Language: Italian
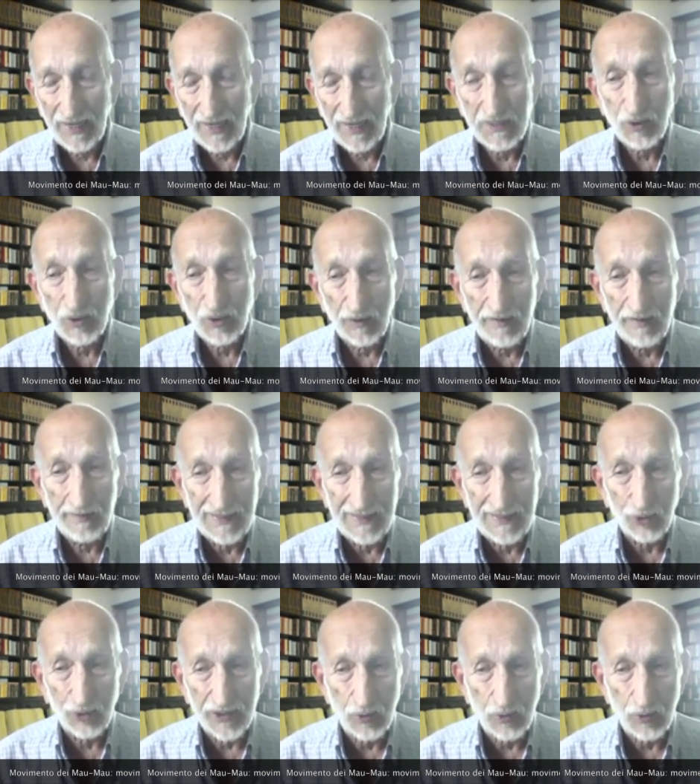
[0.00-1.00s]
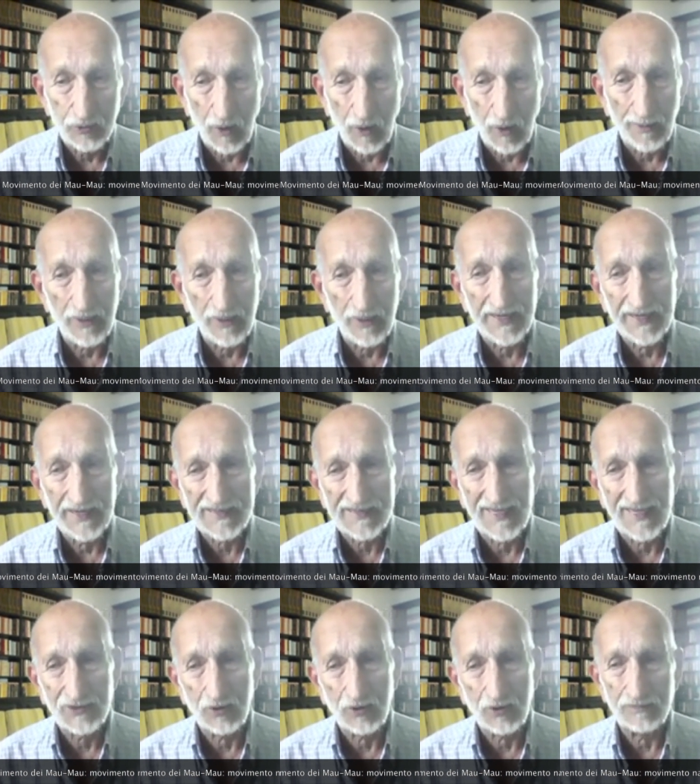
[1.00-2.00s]
E questo movimento risultò
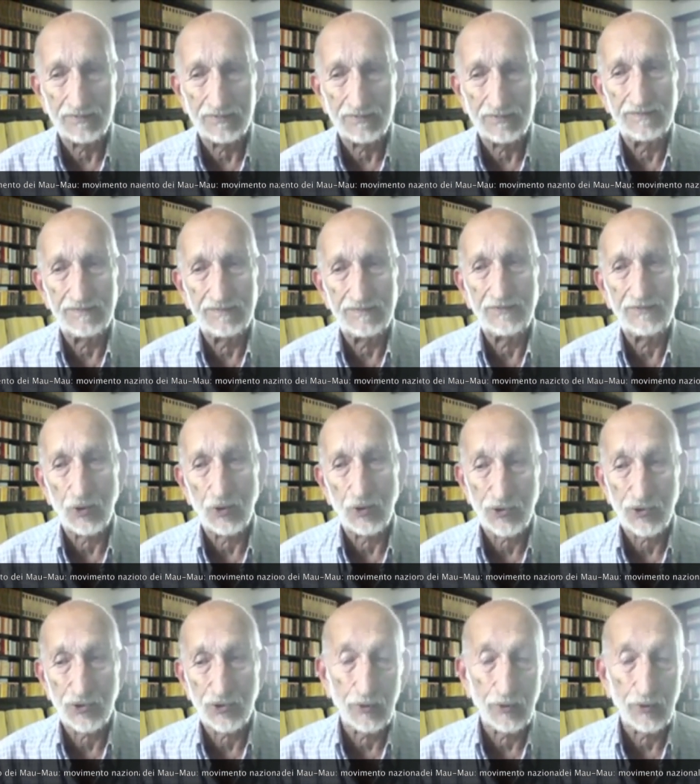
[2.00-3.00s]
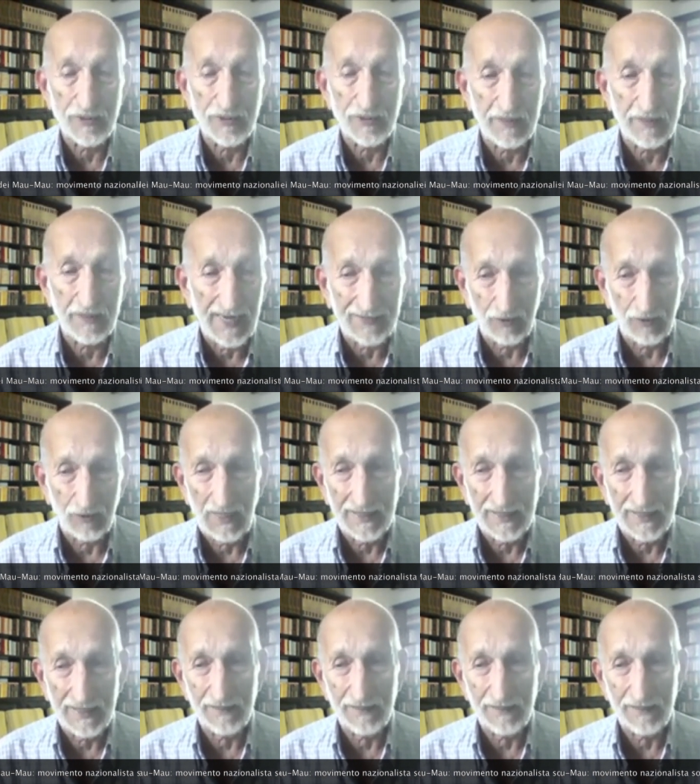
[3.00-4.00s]
poi che era stato non solo
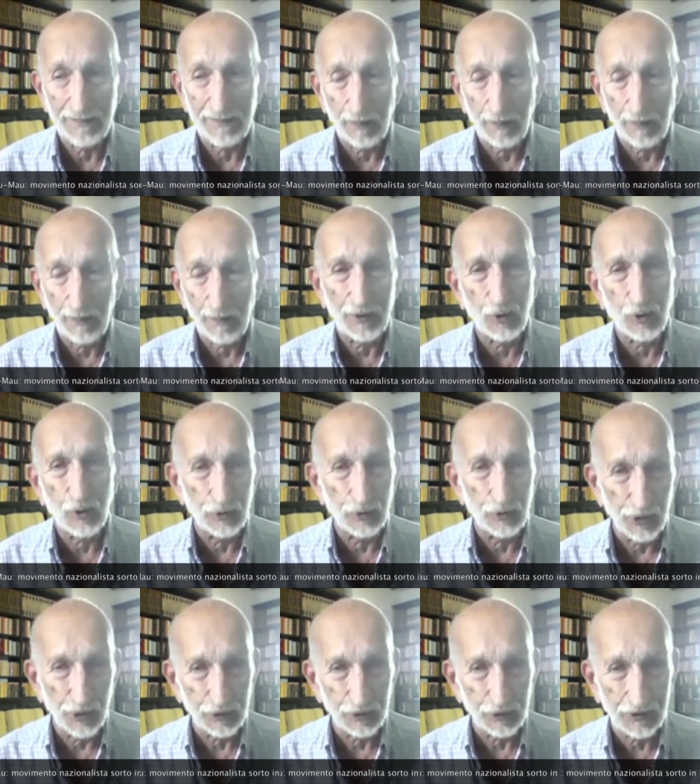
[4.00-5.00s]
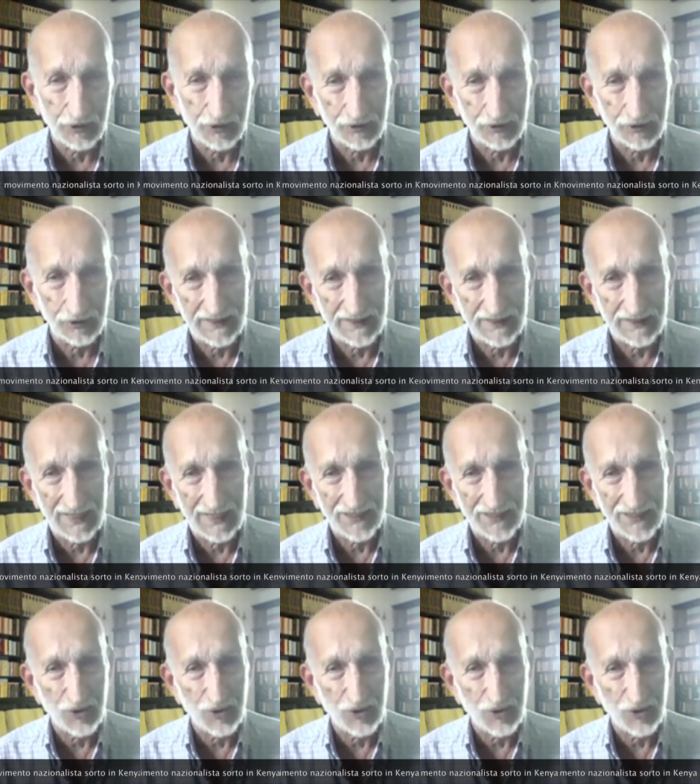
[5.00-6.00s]
ispirato, ma anche proprio
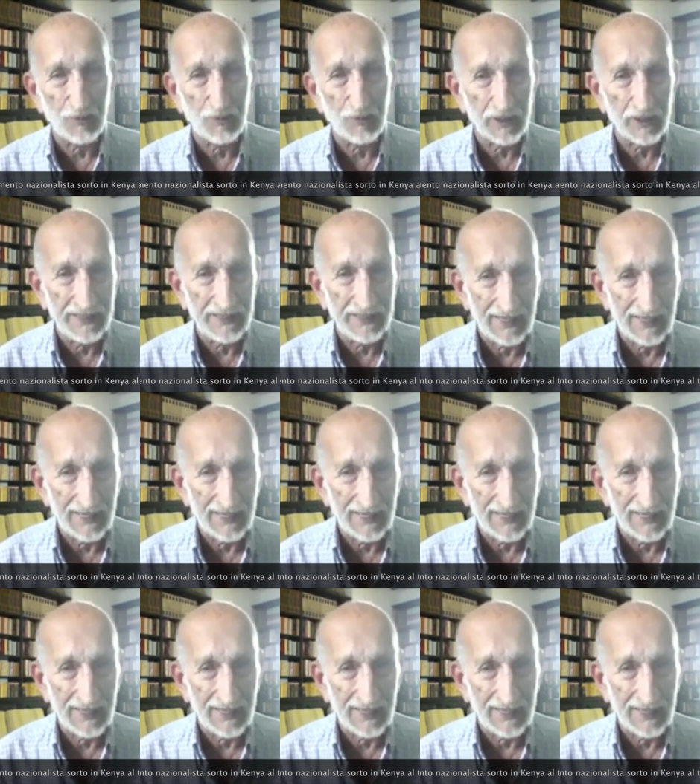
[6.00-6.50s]
condotto da Jomo